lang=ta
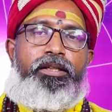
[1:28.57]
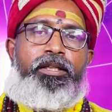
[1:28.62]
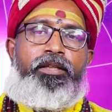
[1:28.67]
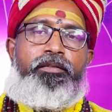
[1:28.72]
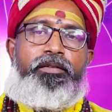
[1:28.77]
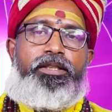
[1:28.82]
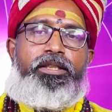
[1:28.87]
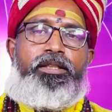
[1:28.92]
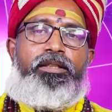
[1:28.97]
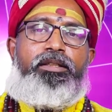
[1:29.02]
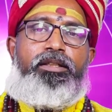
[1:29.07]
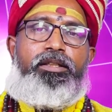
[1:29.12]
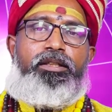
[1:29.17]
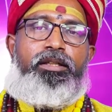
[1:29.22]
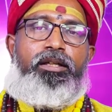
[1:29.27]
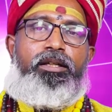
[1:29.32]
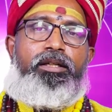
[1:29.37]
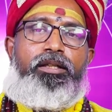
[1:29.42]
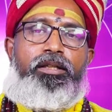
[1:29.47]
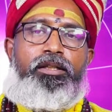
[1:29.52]
இருபத்தி ரெண்டு
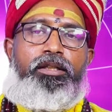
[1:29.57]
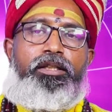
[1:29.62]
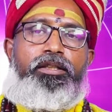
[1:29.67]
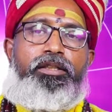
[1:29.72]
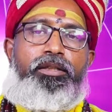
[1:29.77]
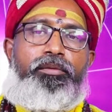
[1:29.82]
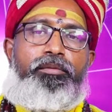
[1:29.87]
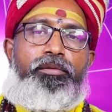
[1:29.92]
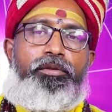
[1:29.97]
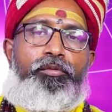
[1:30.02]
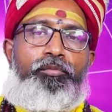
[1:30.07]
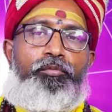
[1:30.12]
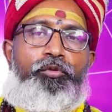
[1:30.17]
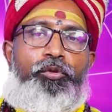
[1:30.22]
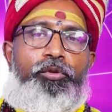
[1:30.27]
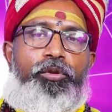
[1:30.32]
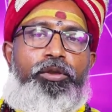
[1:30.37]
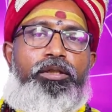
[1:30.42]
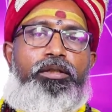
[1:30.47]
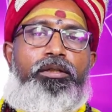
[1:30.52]
நாலு ரெண்டாயிரத்தி இருபத்தி
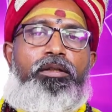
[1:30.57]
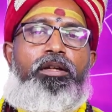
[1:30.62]
மூணு